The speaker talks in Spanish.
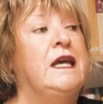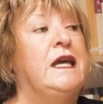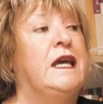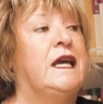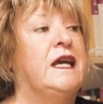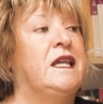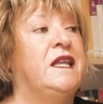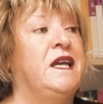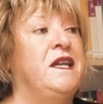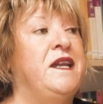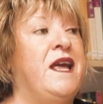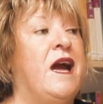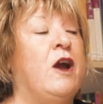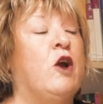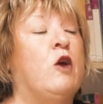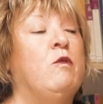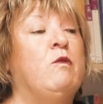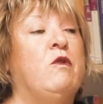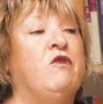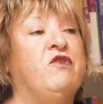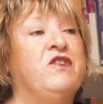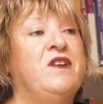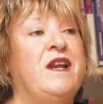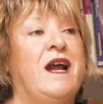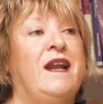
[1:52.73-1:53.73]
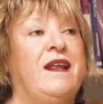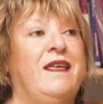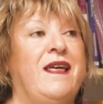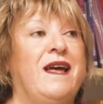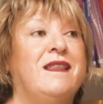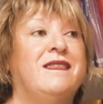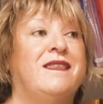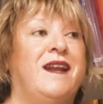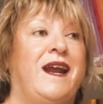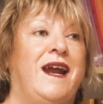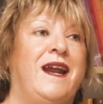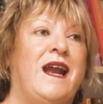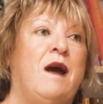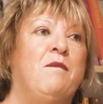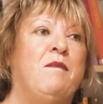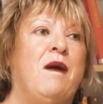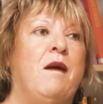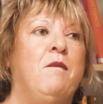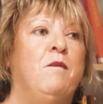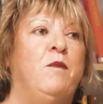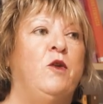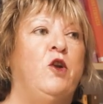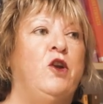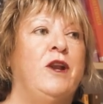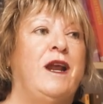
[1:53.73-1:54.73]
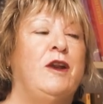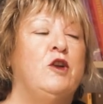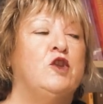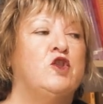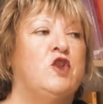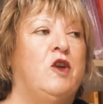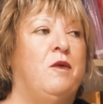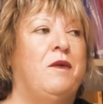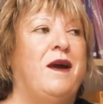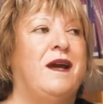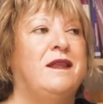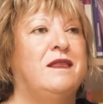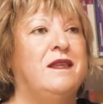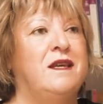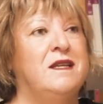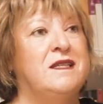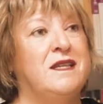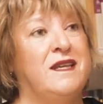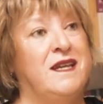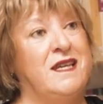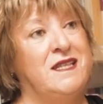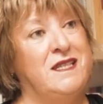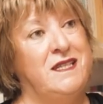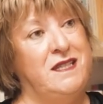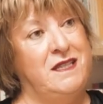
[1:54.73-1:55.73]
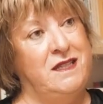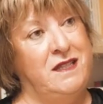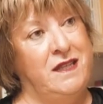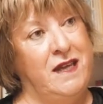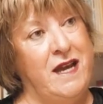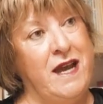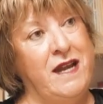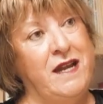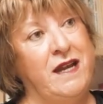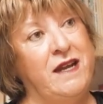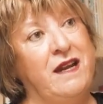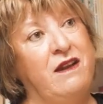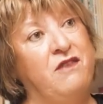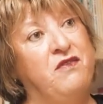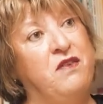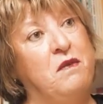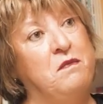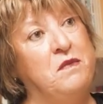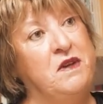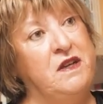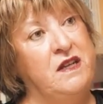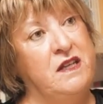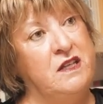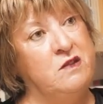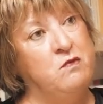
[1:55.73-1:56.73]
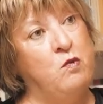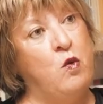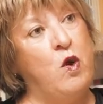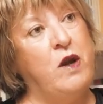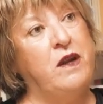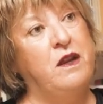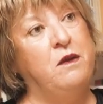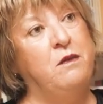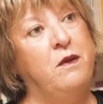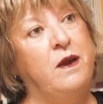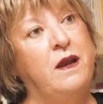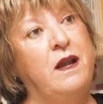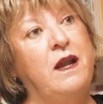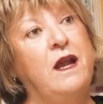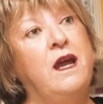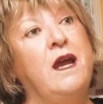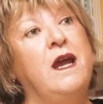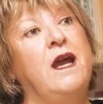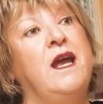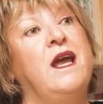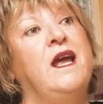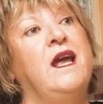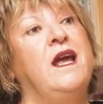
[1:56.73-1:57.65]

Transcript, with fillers: y que tenían como finalidad traer a Pamplona los debates que existían en el feminismo a nivel